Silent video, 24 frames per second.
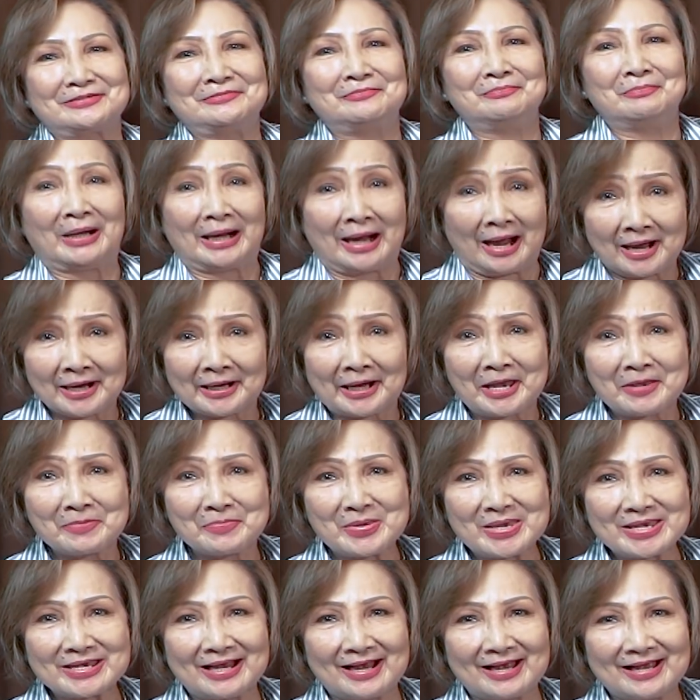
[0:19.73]
Mga
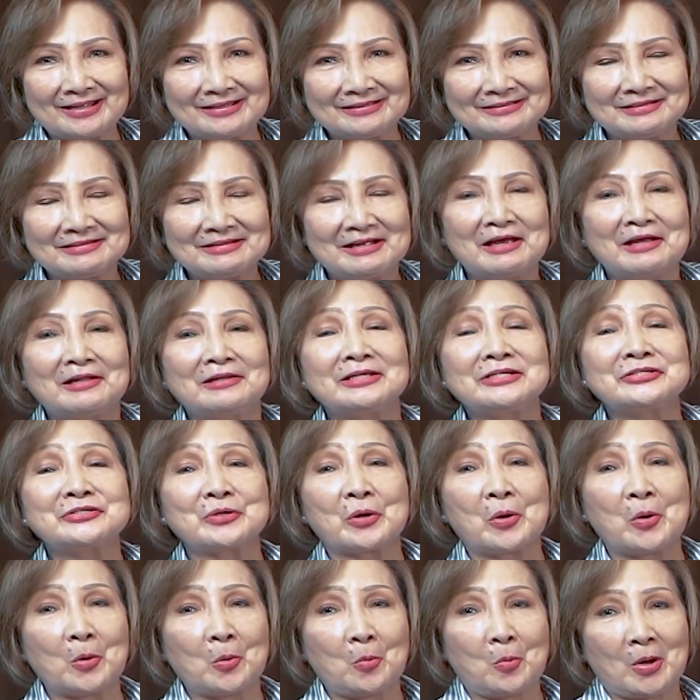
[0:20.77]
kaibigan, let's
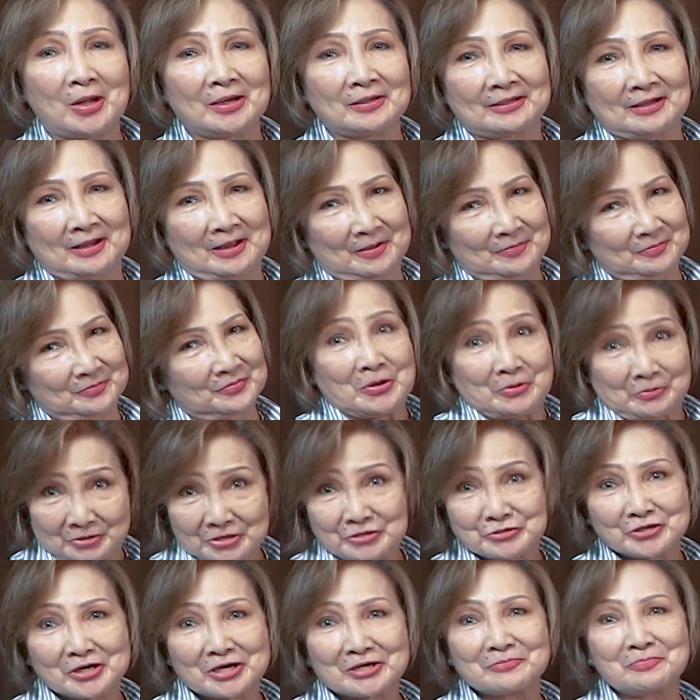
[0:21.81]
all welcome
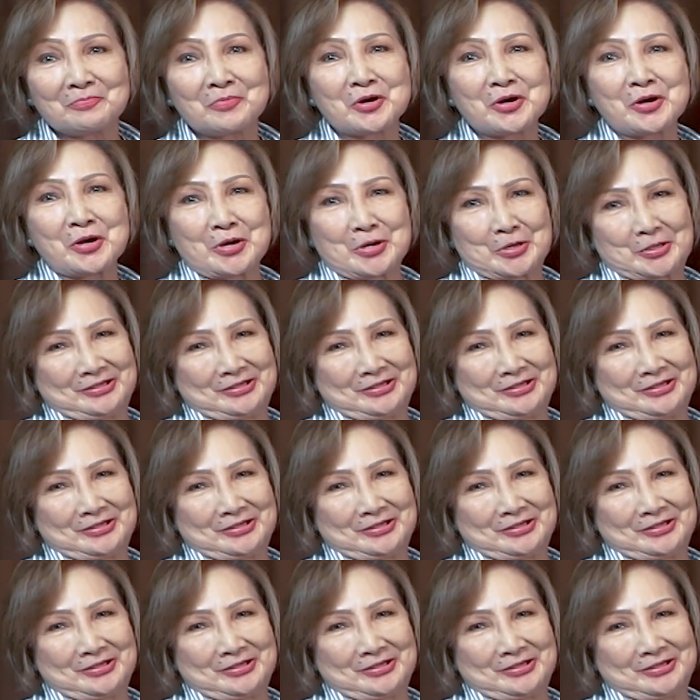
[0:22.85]
Richard Merck!